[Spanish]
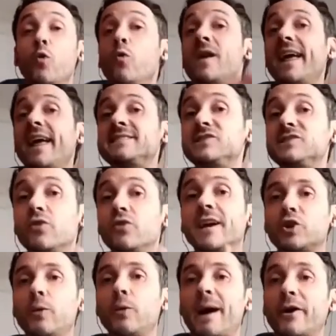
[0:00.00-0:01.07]
una decisión
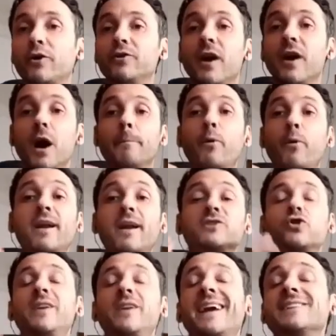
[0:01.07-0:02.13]
que tomaron por
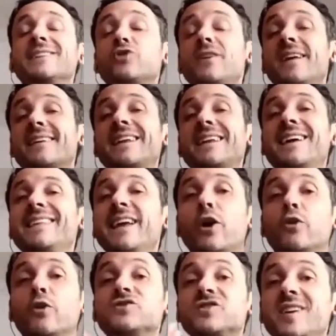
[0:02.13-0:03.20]
razones que son en realidad
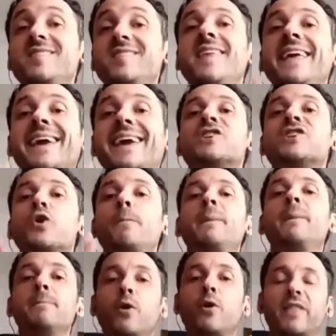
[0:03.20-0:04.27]
inconscientes y que ellos
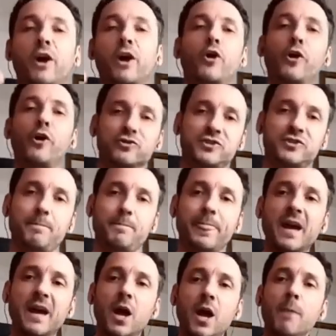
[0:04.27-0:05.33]
mismos desconocen.
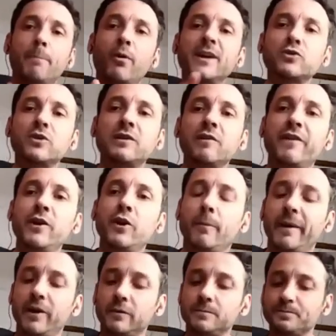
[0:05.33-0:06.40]
Por eso este
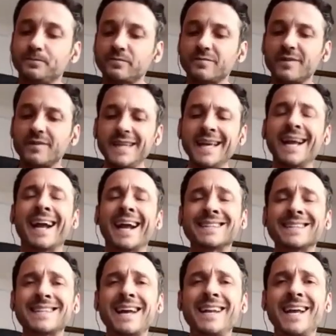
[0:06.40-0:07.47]
fenómeno,
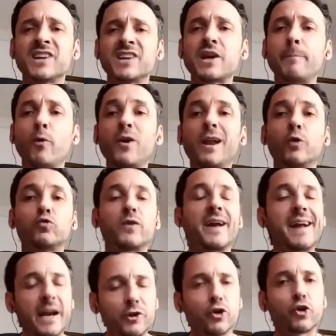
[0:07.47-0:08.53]
Gazzaniga llamó el
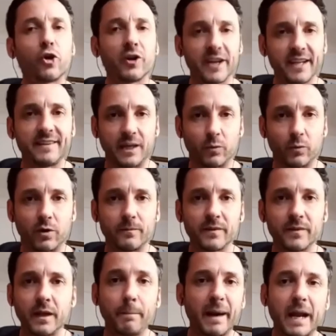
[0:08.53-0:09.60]
autoengaño cognitivo.
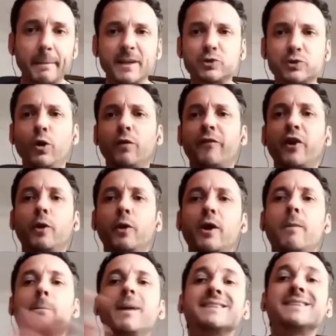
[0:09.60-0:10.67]
Y para mí es uno de los
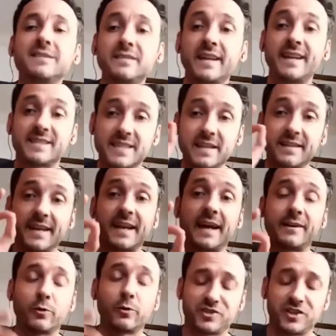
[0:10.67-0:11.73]
fenómenos más interesantes de
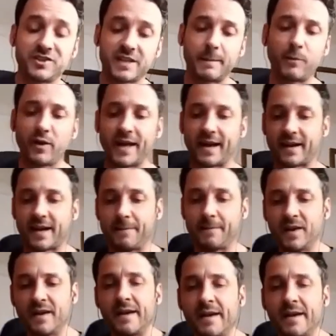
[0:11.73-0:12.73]
la neurociencia moderna.